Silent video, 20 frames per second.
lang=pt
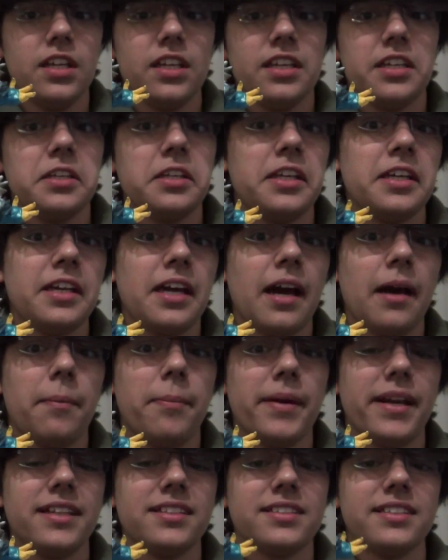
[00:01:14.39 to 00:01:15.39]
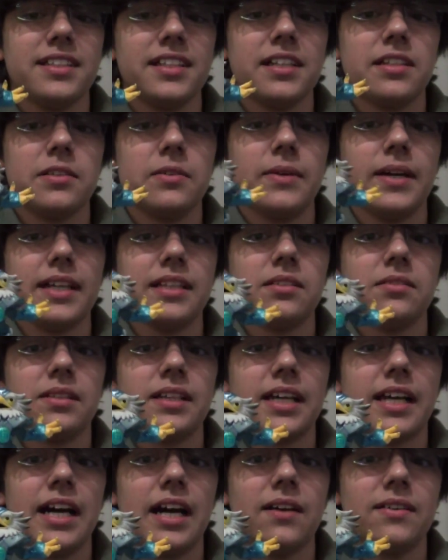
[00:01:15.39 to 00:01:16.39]
E a aparência dele não é tão
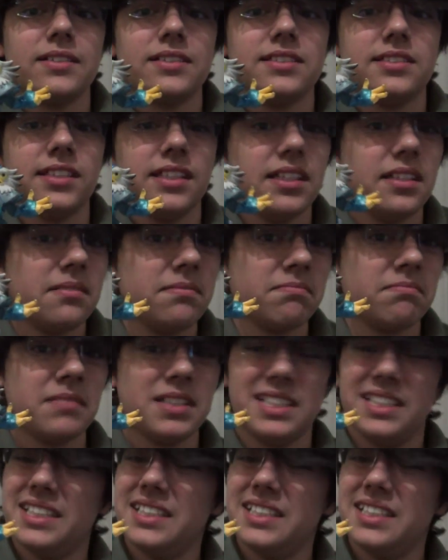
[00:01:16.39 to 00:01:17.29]
legal assim.